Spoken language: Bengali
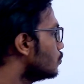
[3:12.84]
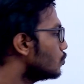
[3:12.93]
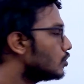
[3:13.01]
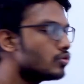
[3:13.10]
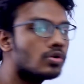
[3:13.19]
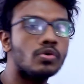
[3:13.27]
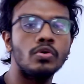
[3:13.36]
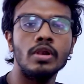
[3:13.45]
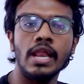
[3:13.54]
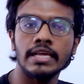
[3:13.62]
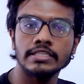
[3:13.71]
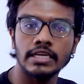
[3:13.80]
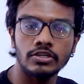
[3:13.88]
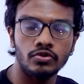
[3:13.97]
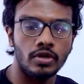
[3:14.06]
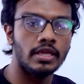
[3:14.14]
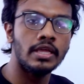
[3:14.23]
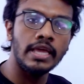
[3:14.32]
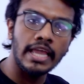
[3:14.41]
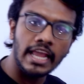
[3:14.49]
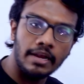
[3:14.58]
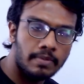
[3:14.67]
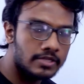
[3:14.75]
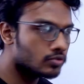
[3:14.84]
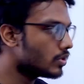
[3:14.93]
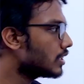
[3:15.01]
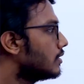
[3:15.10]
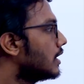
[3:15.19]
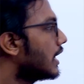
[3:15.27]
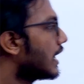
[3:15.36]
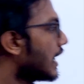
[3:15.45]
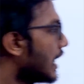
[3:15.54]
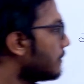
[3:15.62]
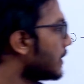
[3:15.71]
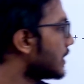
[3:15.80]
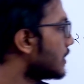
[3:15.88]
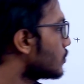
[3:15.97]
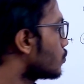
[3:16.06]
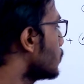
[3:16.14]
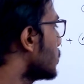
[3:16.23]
দুই যোগ করলে আসে আসলে এন প্লাস ওয়ান এন মাইনাস টু